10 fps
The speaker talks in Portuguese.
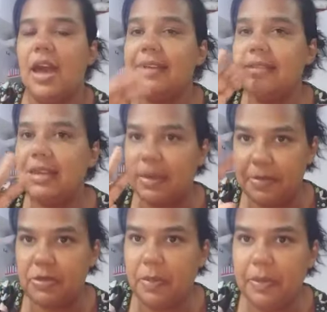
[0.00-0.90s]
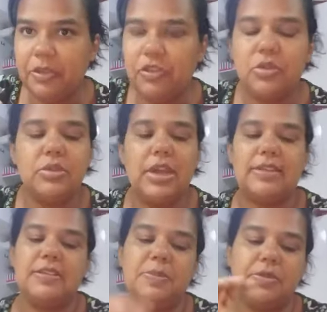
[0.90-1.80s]
Assim, a pessoa pediu, né?
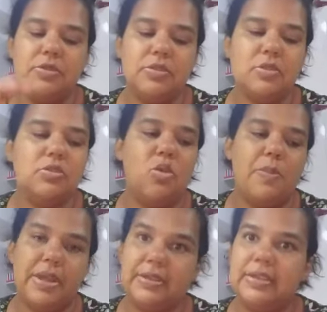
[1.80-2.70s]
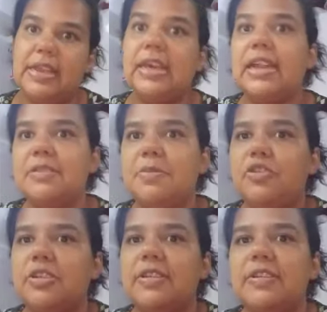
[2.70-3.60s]
Essas pessoas que eu comprei a sandália, que elas
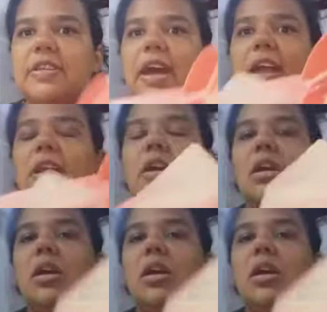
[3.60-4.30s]
pediram essa sandália.